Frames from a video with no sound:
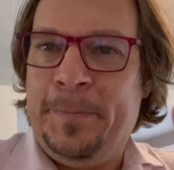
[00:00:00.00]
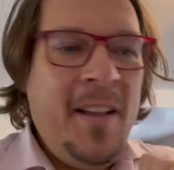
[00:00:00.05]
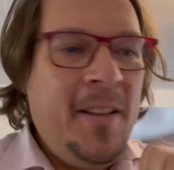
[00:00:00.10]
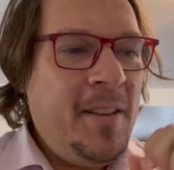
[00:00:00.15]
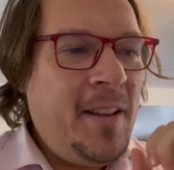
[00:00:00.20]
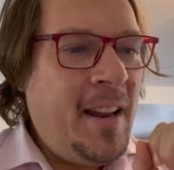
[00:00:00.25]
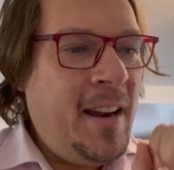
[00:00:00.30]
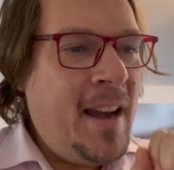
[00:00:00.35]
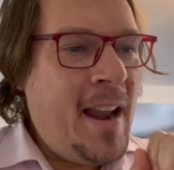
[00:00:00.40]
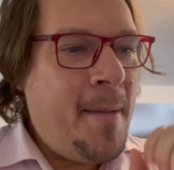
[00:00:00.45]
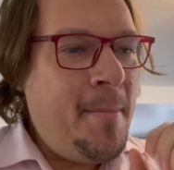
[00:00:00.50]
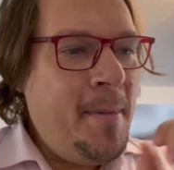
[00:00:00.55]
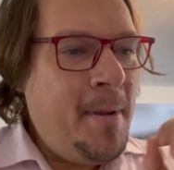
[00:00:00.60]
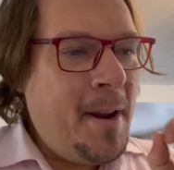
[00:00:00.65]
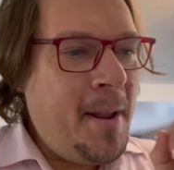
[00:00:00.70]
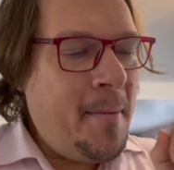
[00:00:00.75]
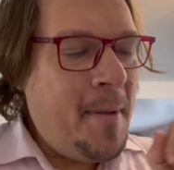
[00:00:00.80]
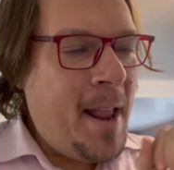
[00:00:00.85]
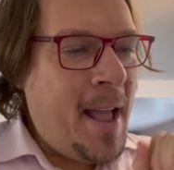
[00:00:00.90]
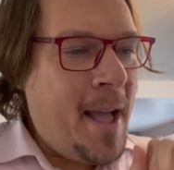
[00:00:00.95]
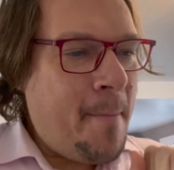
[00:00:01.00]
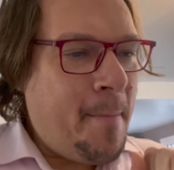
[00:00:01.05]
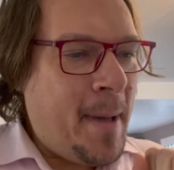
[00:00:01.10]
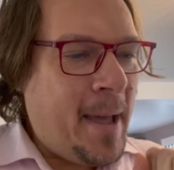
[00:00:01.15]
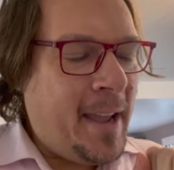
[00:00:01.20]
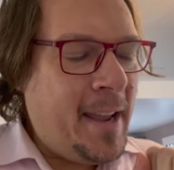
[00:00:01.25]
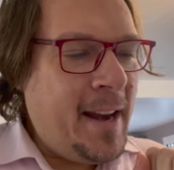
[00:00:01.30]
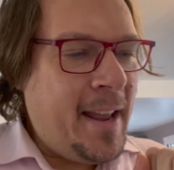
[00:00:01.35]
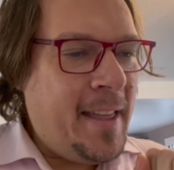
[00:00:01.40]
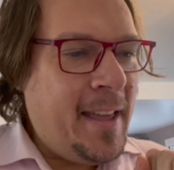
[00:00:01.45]
en la primera
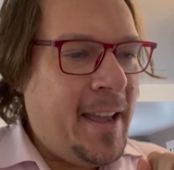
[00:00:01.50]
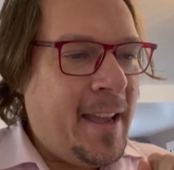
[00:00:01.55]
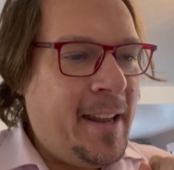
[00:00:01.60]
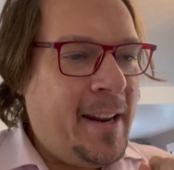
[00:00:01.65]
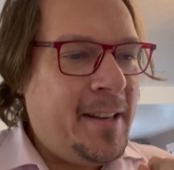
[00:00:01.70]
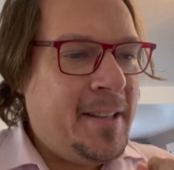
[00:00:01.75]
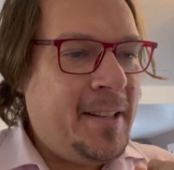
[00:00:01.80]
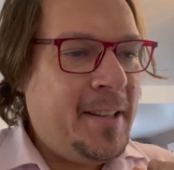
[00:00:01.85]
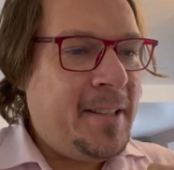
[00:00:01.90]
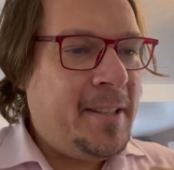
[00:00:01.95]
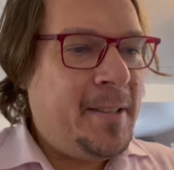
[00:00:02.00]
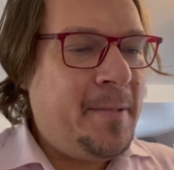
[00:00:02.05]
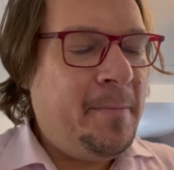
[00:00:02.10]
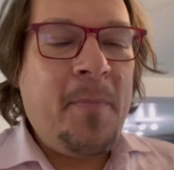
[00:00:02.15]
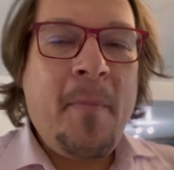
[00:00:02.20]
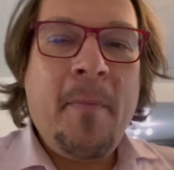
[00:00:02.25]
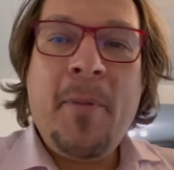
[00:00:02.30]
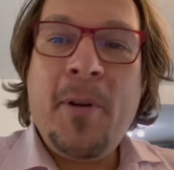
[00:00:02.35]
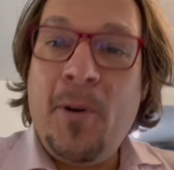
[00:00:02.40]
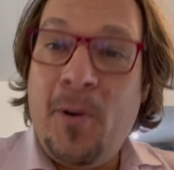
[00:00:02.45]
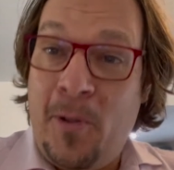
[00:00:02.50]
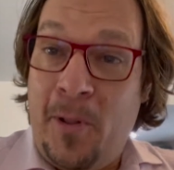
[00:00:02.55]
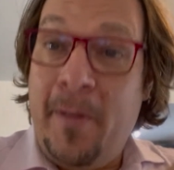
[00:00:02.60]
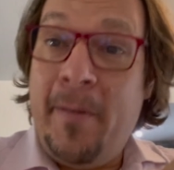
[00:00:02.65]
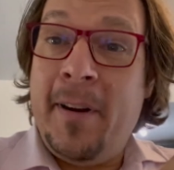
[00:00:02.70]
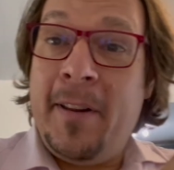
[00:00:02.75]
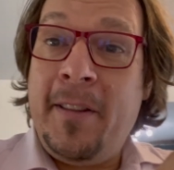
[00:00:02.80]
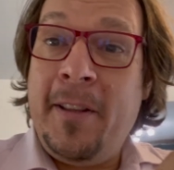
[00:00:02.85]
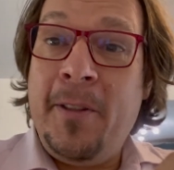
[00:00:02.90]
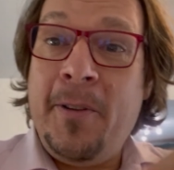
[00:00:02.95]
página de Génesis. Pero lo
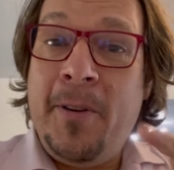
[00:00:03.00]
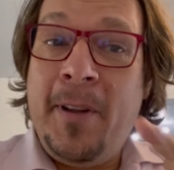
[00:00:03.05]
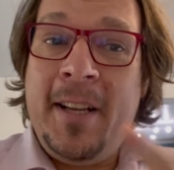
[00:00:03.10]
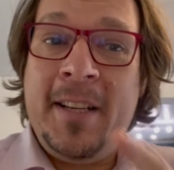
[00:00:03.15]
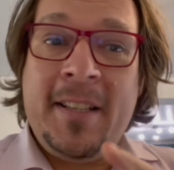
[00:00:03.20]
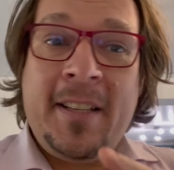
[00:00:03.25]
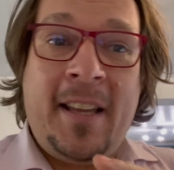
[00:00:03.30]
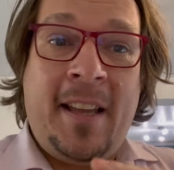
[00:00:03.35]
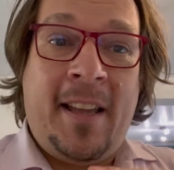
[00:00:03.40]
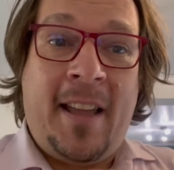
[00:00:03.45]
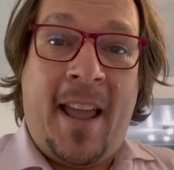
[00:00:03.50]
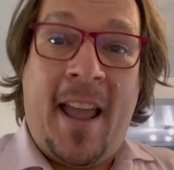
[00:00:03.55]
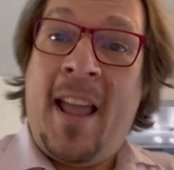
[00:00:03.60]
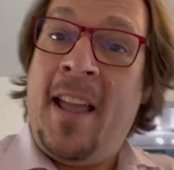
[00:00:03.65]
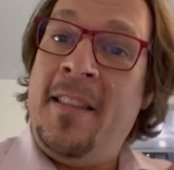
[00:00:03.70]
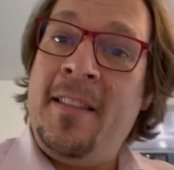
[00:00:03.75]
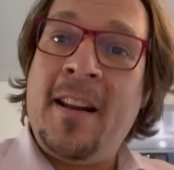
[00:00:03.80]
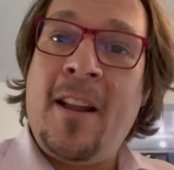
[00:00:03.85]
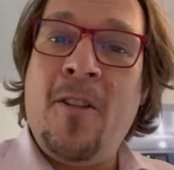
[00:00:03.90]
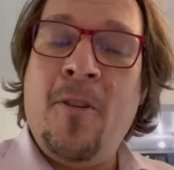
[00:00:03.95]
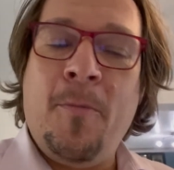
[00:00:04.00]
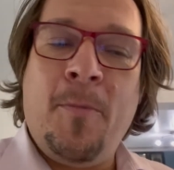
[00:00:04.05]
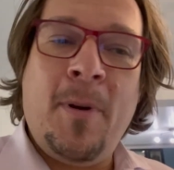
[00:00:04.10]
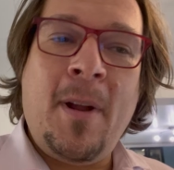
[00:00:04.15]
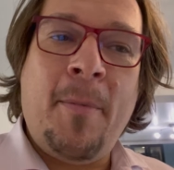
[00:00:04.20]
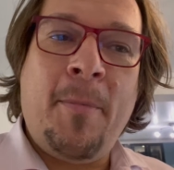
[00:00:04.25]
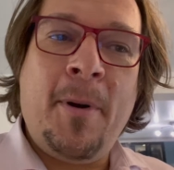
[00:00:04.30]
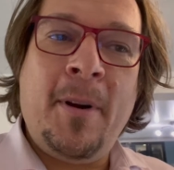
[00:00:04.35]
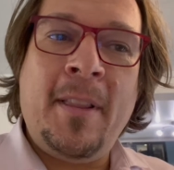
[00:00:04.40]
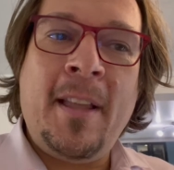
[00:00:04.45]
divertido es que he entrado por la
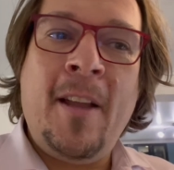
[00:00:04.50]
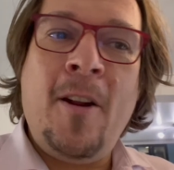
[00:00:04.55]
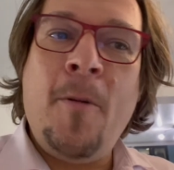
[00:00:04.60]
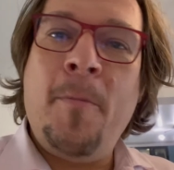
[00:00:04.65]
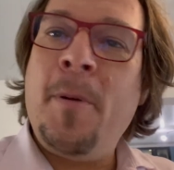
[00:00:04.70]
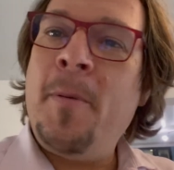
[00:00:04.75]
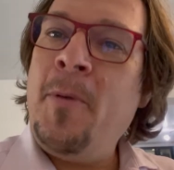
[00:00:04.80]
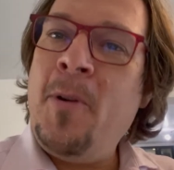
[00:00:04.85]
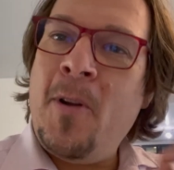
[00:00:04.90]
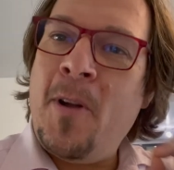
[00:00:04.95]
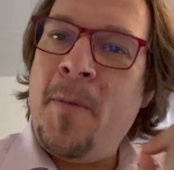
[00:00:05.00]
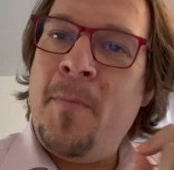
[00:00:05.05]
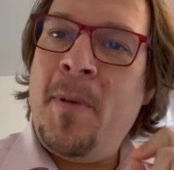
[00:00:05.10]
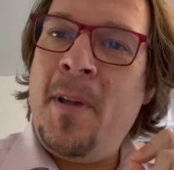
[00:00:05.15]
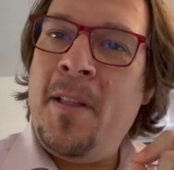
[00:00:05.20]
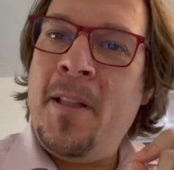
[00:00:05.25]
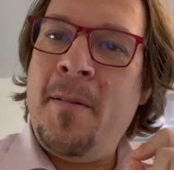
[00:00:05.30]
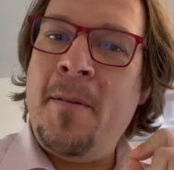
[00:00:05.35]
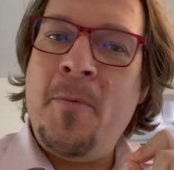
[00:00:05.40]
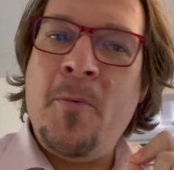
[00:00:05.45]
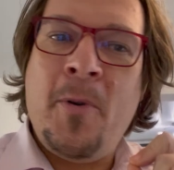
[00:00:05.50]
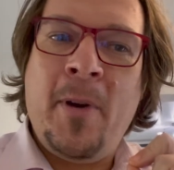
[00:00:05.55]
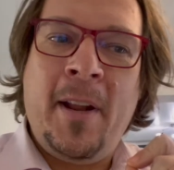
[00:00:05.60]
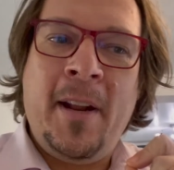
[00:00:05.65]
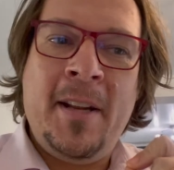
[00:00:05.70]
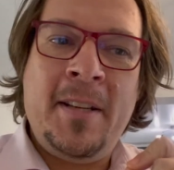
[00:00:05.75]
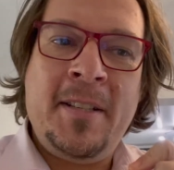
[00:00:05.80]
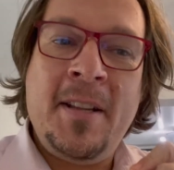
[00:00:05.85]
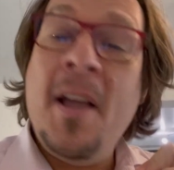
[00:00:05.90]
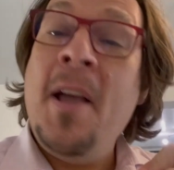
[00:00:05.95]
puerta y lo primero que me dice mi mujer
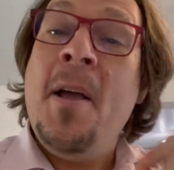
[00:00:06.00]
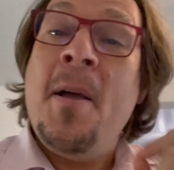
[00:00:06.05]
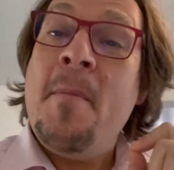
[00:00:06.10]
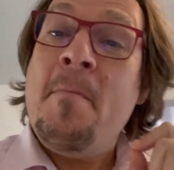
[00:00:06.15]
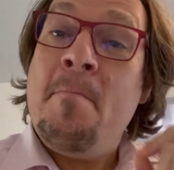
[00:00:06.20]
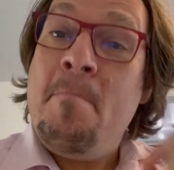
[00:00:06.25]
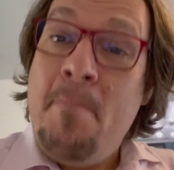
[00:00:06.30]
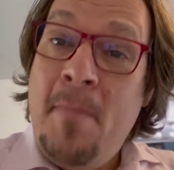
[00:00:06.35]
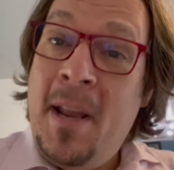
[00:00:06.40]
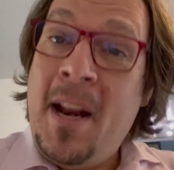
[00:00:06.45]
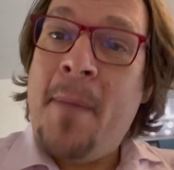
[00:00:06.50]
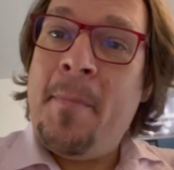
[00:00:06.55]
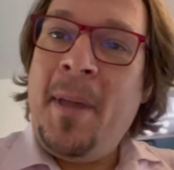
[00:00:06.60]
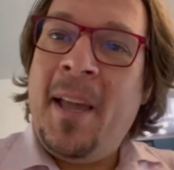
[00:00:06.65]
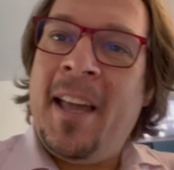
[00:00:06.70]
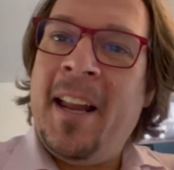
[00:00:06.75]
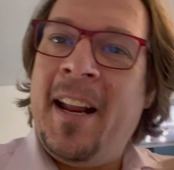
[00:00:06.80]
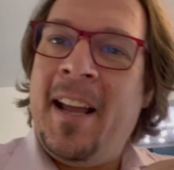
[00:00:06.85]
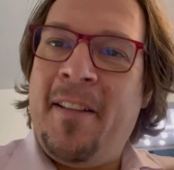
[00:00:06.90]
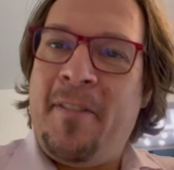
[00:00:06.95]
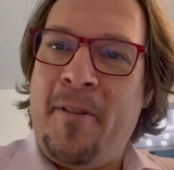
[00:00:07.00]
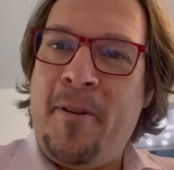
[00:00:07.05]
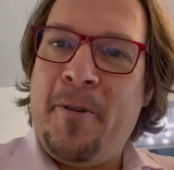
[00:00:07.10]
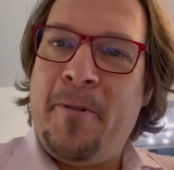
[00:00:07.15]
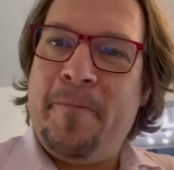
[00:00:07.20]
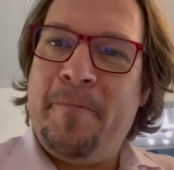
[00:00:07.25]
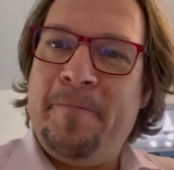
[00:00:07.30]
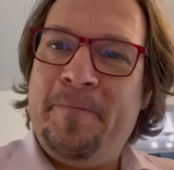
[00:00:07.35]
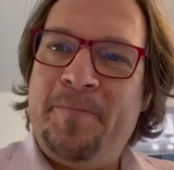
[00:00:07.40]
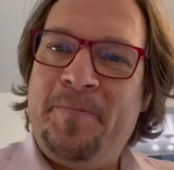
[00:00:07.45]
es, mira mi
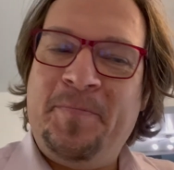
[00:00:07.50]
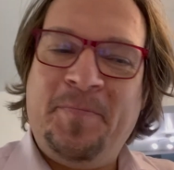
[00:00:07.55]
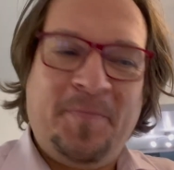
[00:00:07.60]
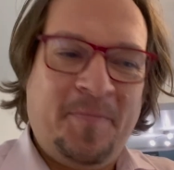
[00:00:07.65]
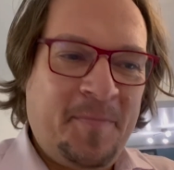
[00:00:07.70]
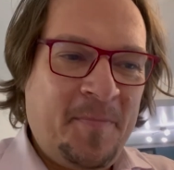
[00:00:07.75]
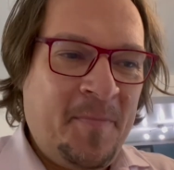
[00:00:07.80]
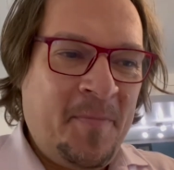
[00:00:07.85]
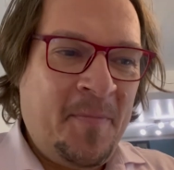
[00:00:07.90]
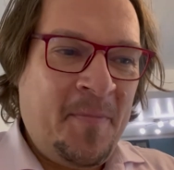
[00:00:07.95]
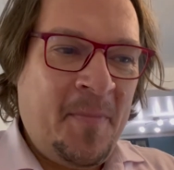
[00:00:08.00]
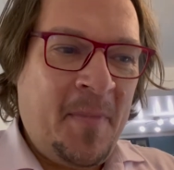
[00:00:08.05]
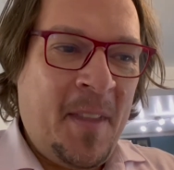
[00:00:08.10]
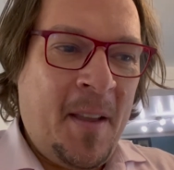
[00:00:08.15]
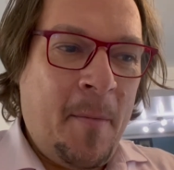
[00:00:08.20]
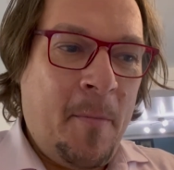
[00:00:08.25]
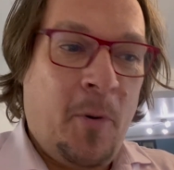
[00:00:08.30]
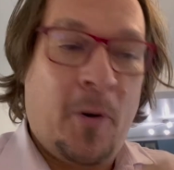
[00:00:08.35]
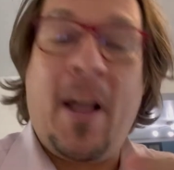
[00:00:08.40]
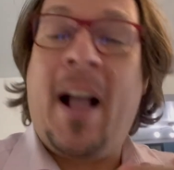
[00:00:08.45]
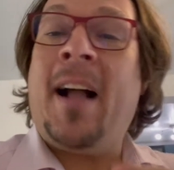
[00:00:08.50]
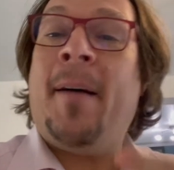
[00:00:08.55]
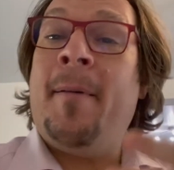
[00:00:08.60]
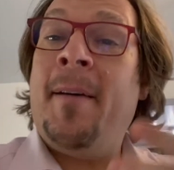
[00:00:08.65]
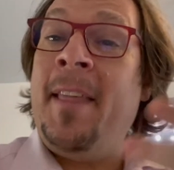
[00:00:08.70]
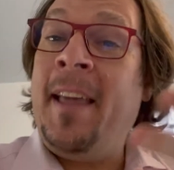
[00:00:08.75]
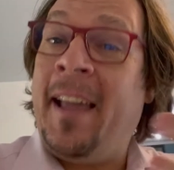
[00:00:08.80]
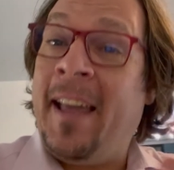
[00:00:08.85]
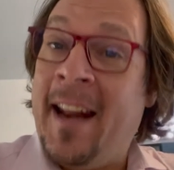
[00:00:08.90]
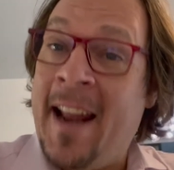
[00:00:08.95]
creación. Porque acaba
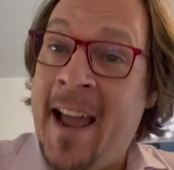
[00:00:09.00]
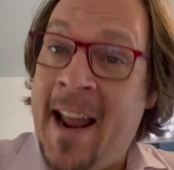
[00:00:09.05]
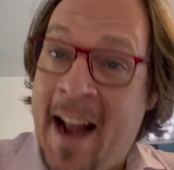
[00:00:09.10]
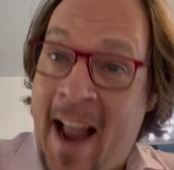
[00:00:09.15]
de crear